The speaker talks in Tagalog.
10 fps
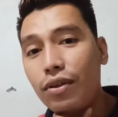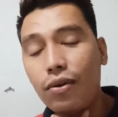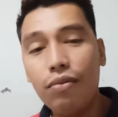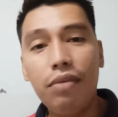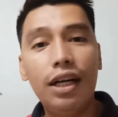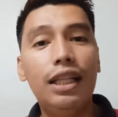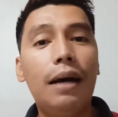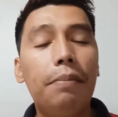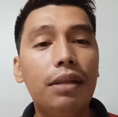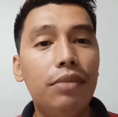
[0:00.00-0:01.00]
No? Kumbaga,
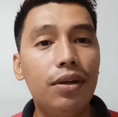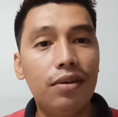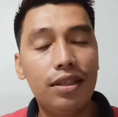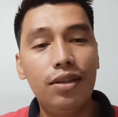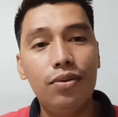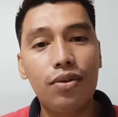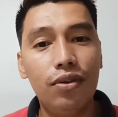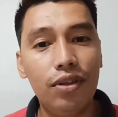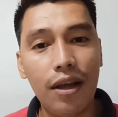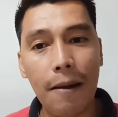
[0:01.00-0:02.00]
dapat meron kang
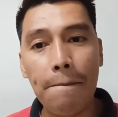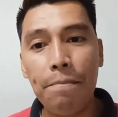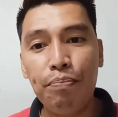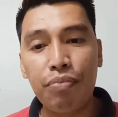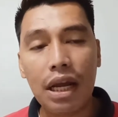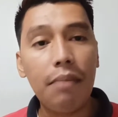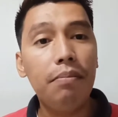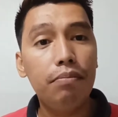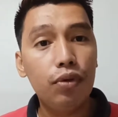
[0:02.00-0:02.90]
sinusunod na um,